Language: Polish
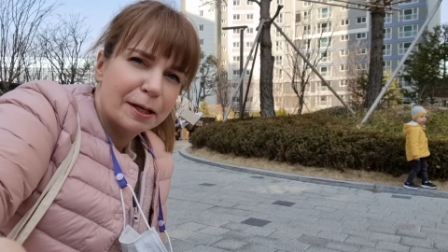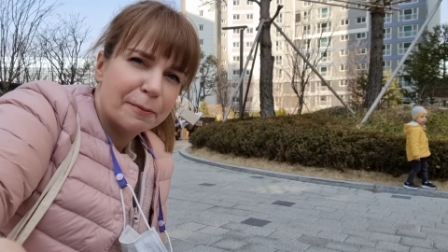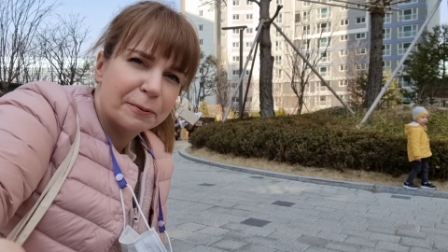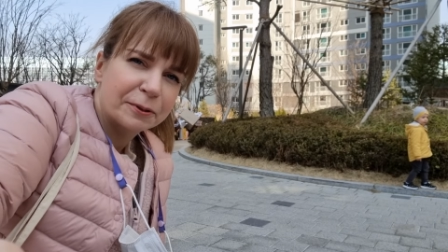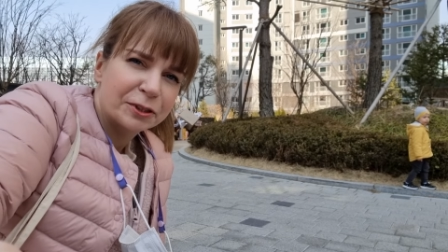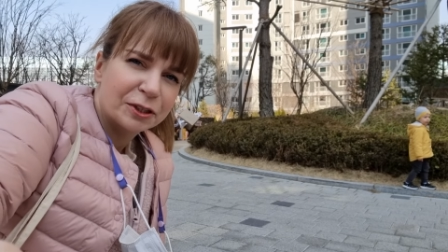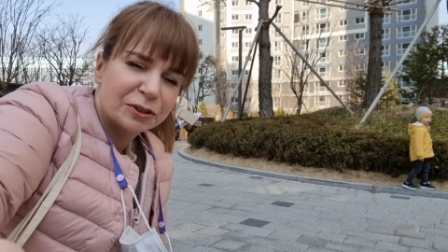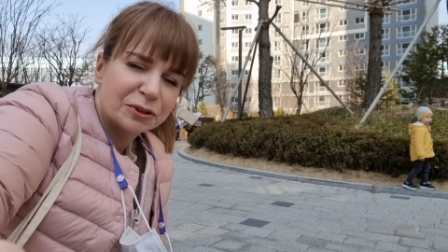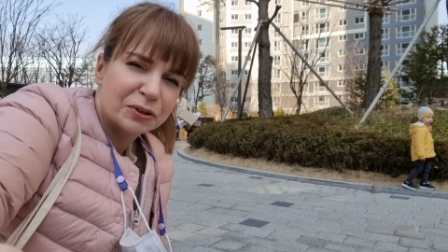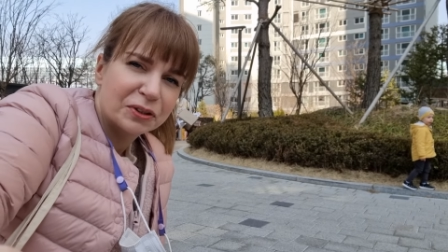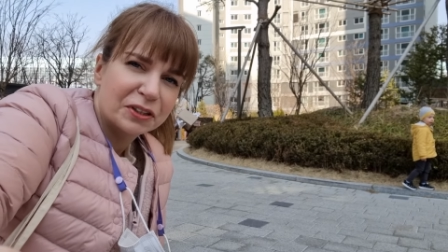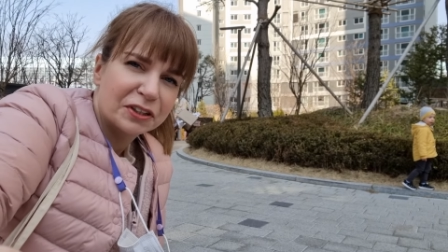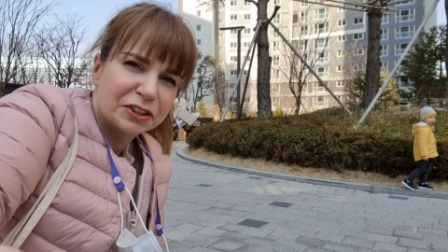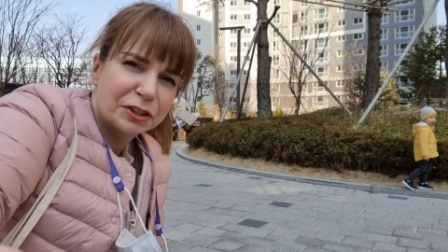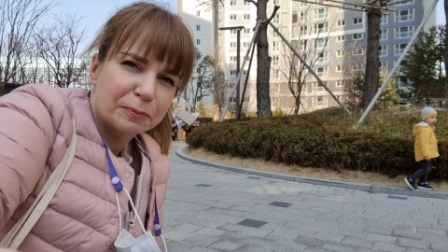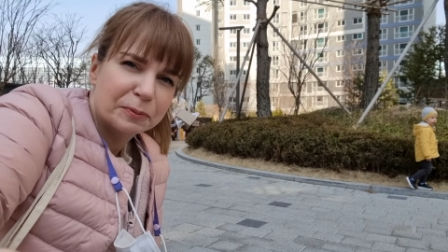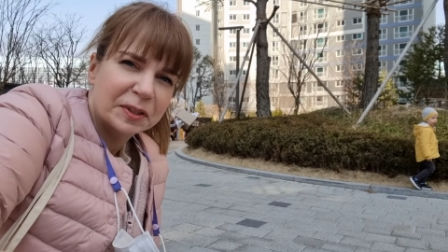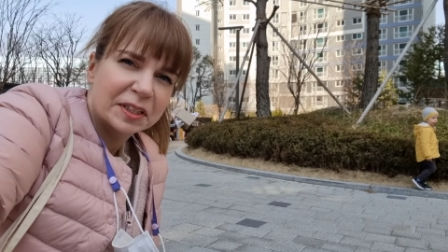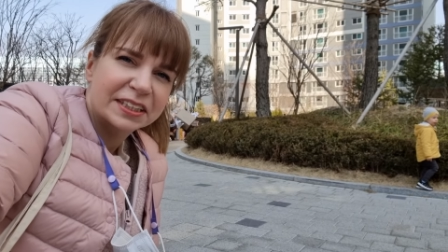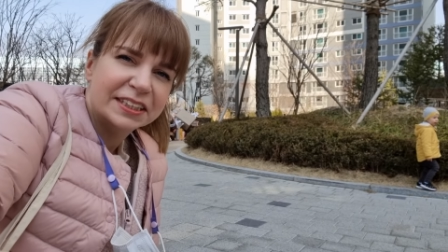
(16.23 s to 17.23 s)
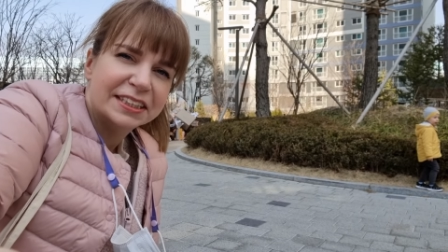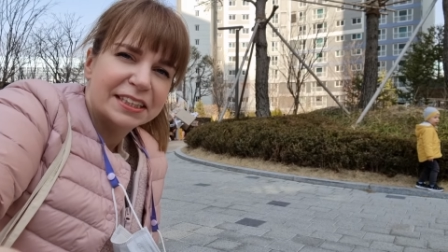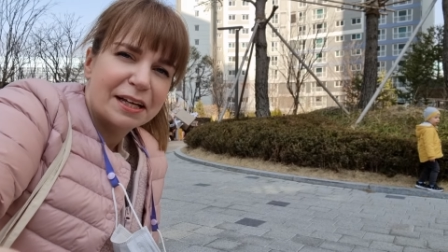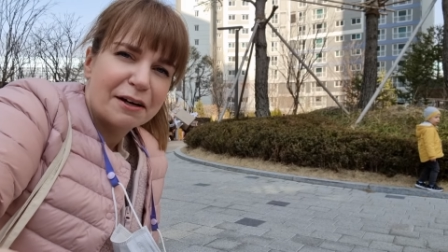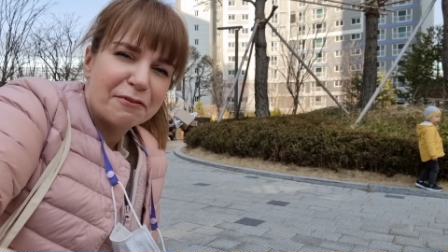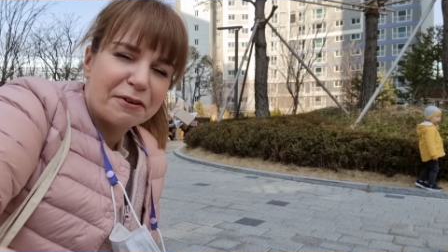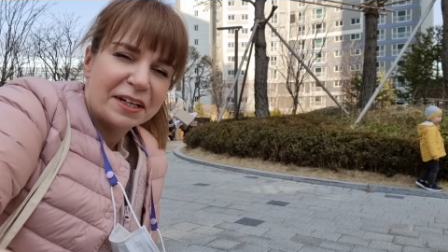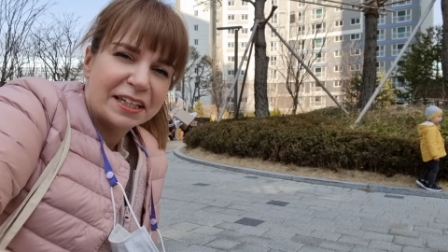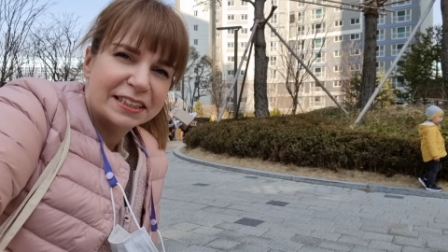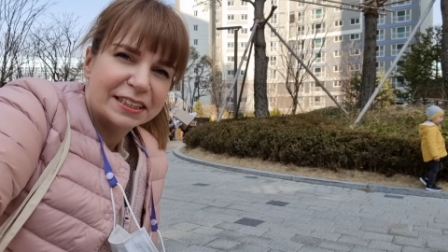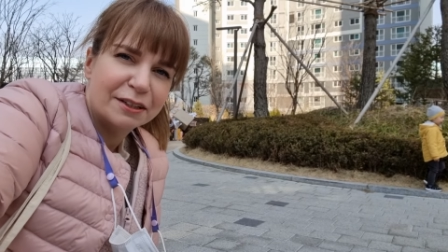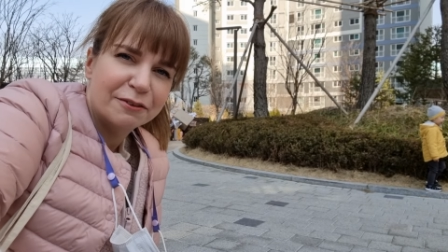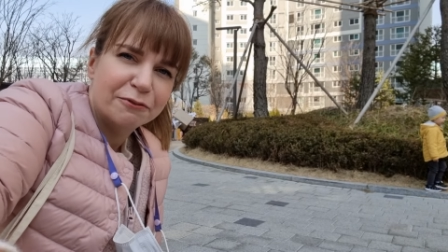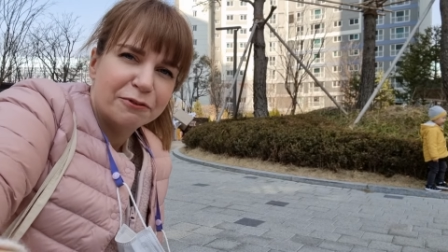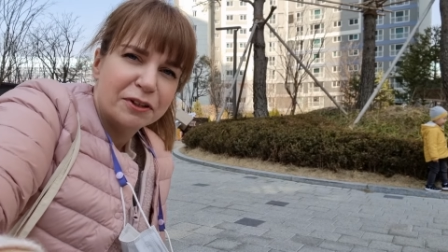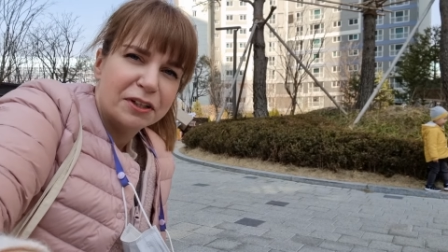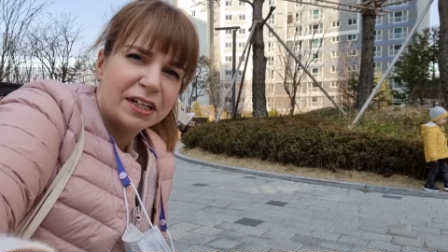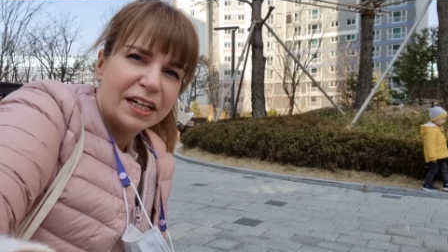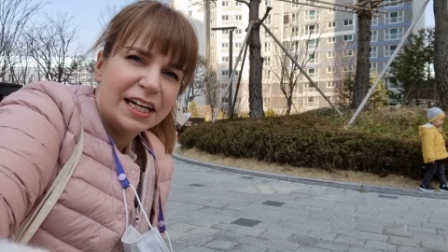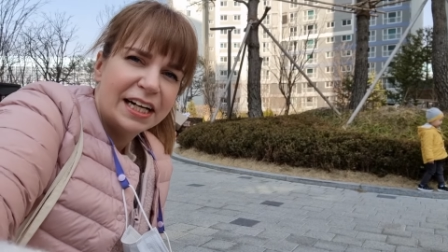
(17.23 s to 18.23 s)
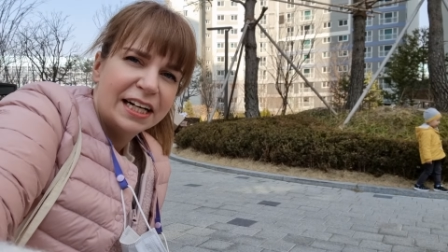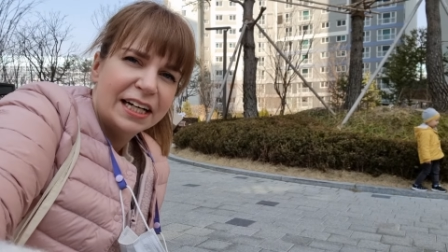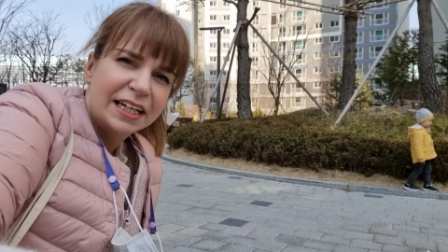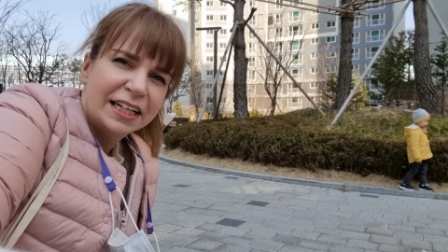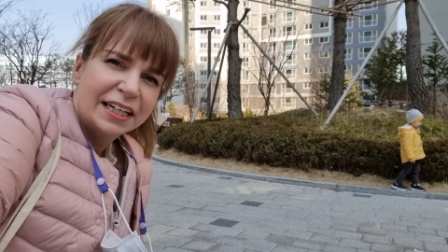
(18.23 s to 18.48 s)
Na początku tylko się przedstawię, jestem Wiola,